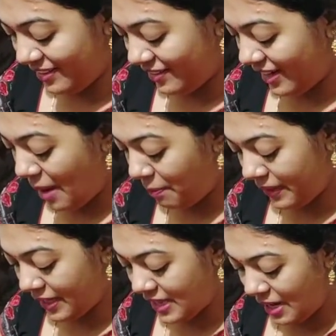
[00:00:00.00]
तो क्या
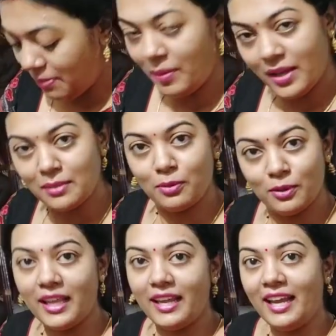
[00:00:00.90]
आपके साइड में भी ऐसा
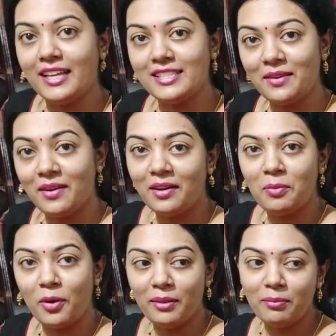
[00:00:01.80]
बोलते हैं क्या किसी को अगर
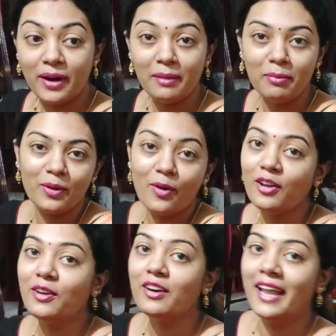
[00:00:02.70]
बड़ी बड़ी बहू
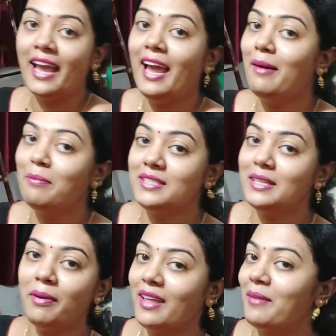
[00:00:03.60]
कौन कौन है आप में
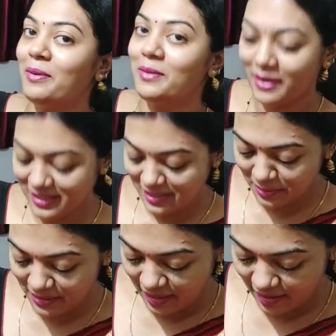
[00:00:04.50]
से बड़ी बहू थोड़ा सा
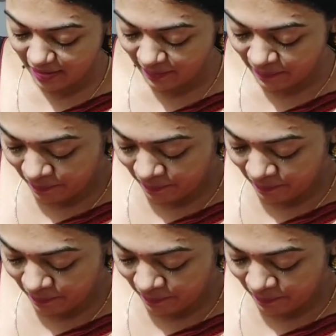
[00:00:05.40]
बताना